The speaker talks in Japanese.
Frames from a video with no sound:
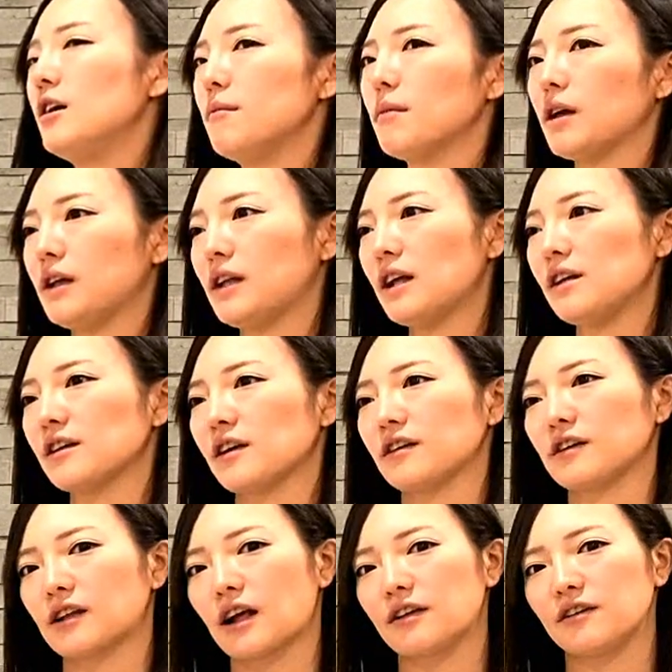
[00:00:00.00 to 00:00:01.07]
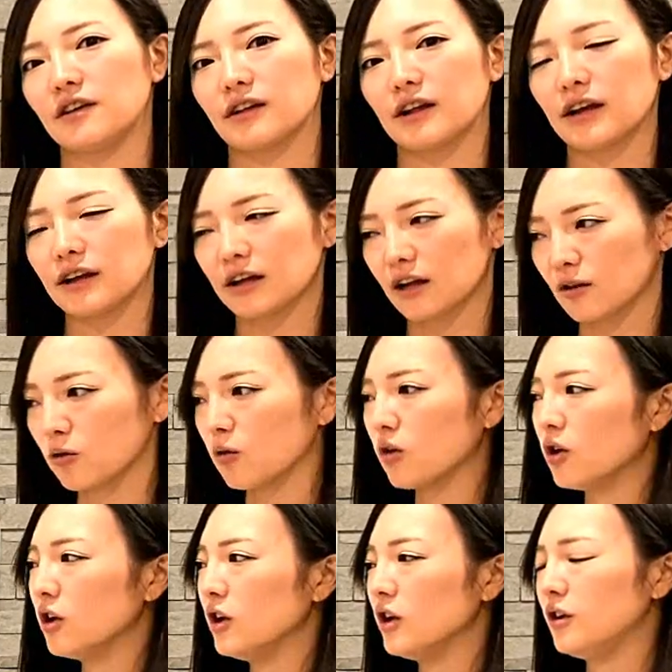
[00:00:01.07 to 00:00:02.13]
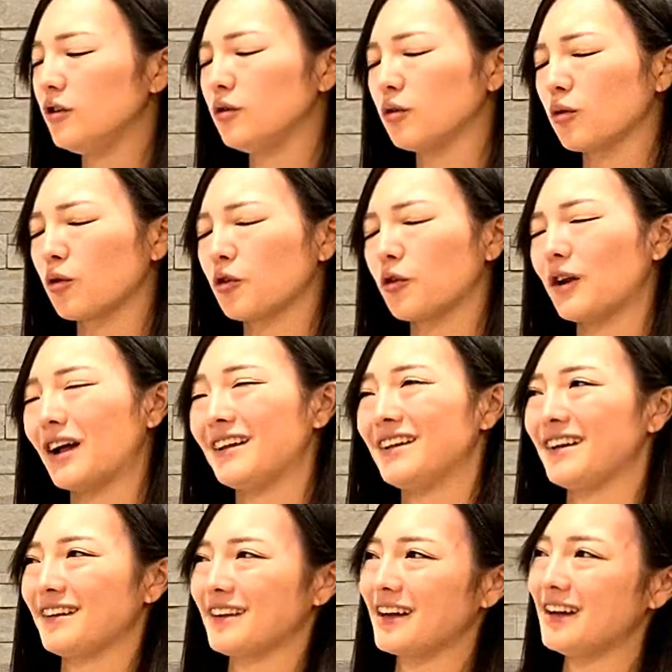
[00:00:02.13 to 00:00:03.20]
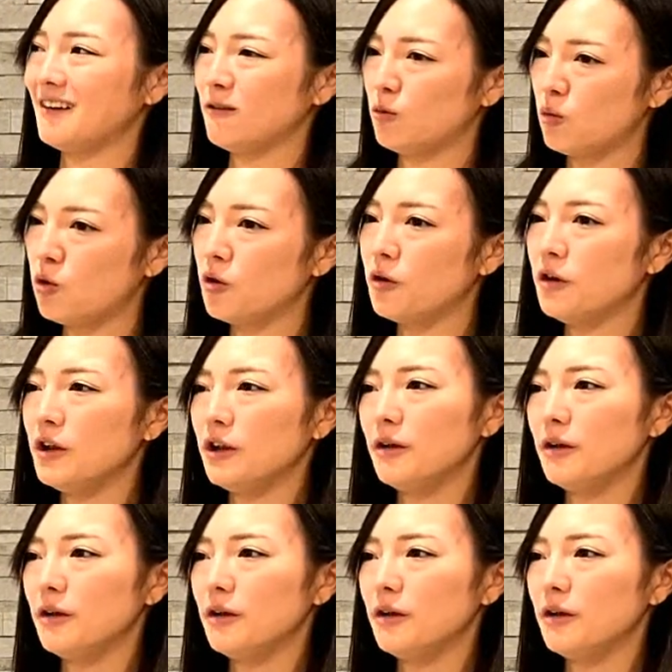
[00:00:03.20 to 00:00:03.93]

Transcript: まあ、移転させたんじゃないかということなんですけれども、